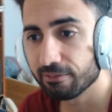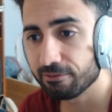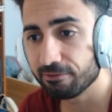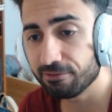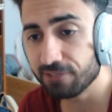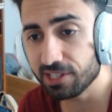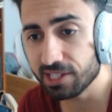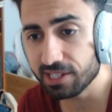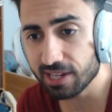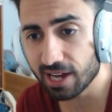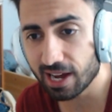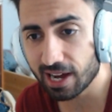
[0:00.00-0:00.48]

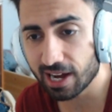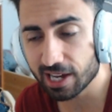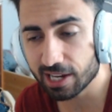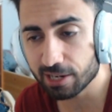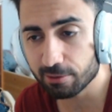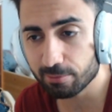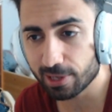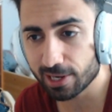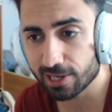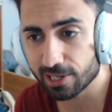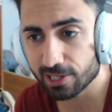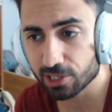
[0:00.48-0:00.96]
Wieder
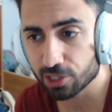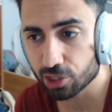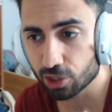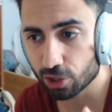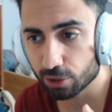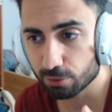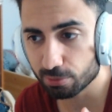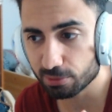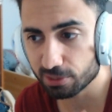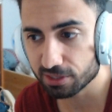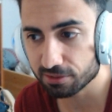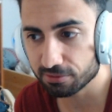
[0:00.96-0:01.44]
einmal
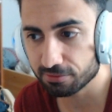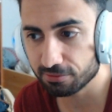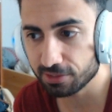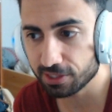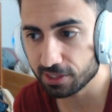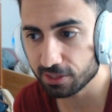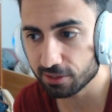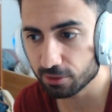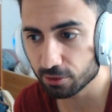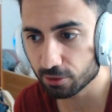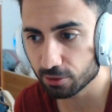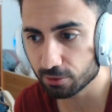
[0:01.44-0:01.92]
schaue ich mir das
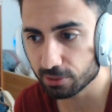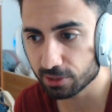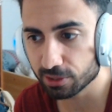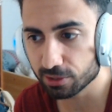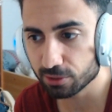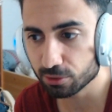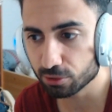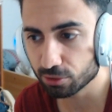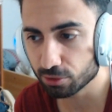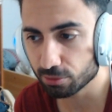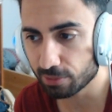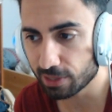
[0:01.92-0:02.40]
Video über
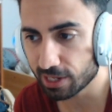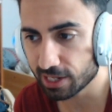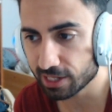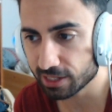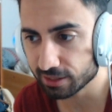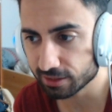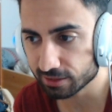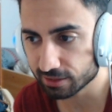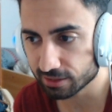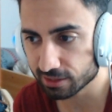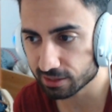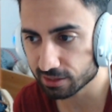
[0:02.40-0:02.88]
YouTube
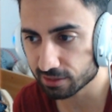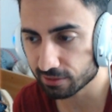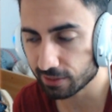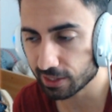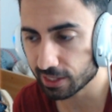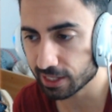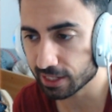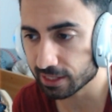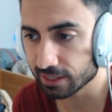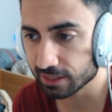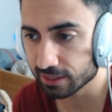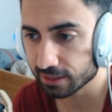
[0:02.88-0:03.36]
an,
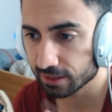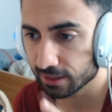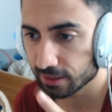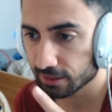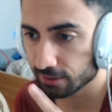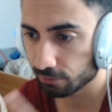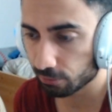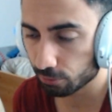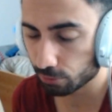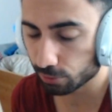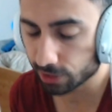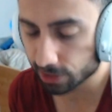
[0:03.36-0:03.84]
deswegen
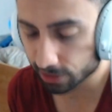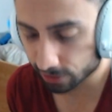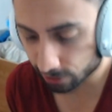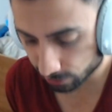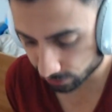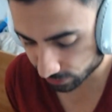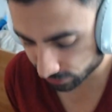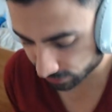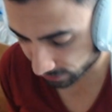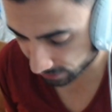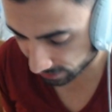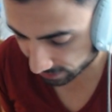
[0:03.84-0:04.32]
wundert
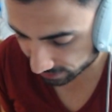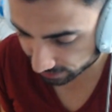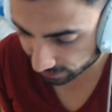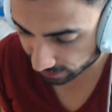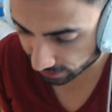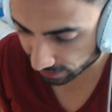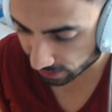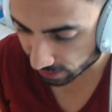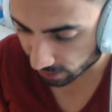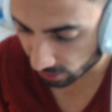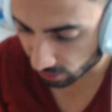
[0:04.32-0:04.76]
euch nicht.